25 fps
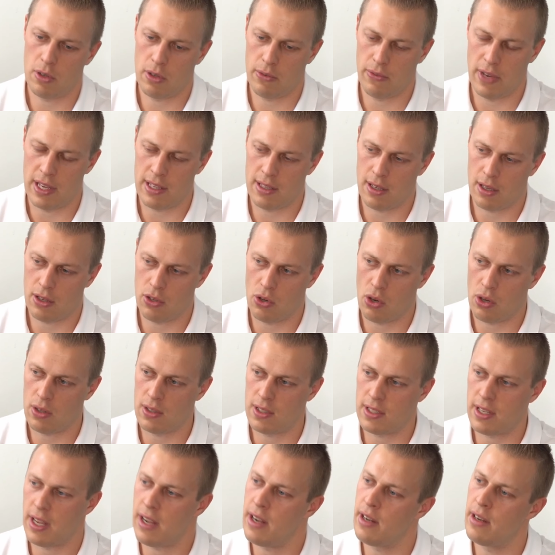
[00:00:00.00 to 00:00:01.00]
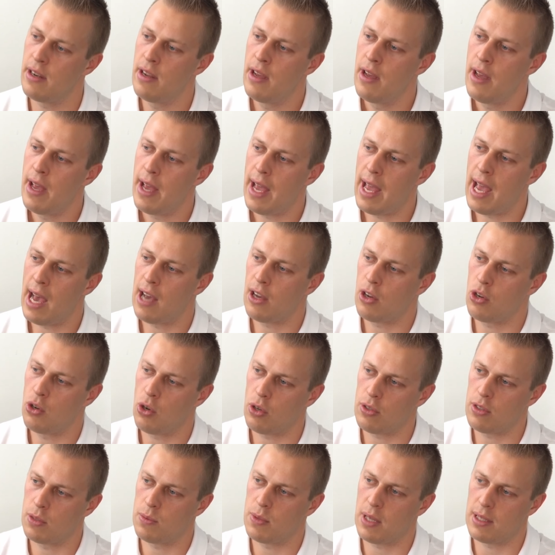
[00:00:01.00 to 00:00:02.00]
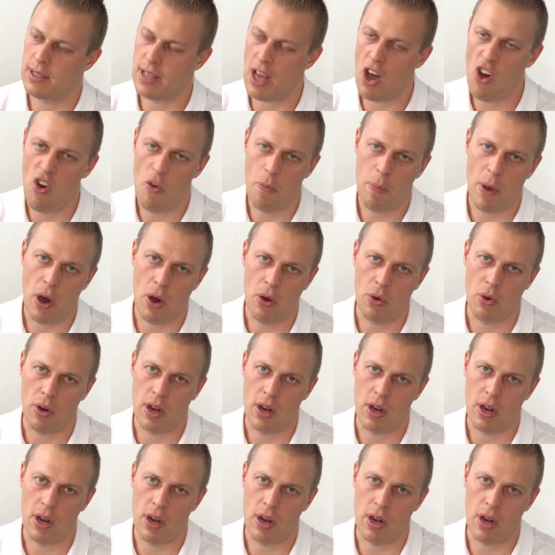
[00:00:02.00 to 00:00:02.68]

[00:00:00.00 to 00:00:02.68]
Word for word: welche Knochenzellen eher Knochensubstanz aufbauen